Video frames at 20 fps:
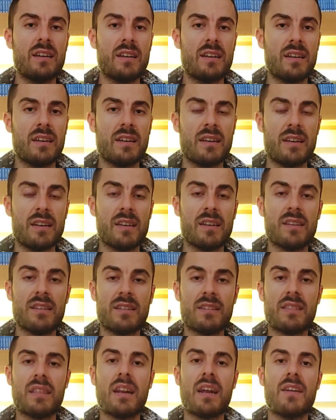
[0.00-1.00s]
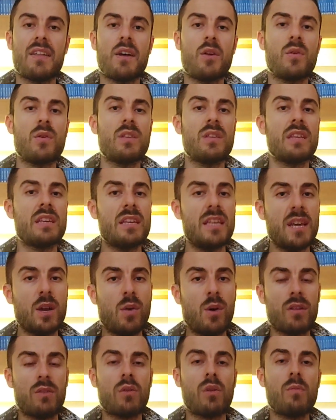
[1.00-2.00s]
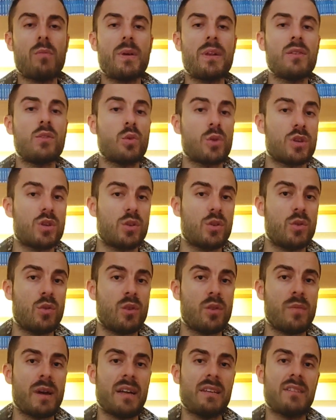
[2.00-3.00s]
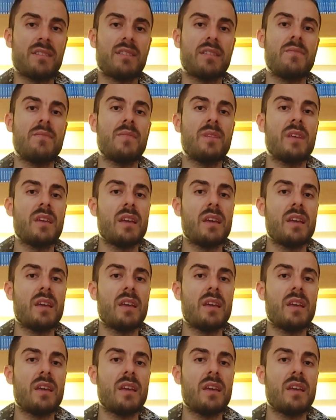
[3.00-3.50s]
eh, strada, quindi i quattro imperatori sono rimasti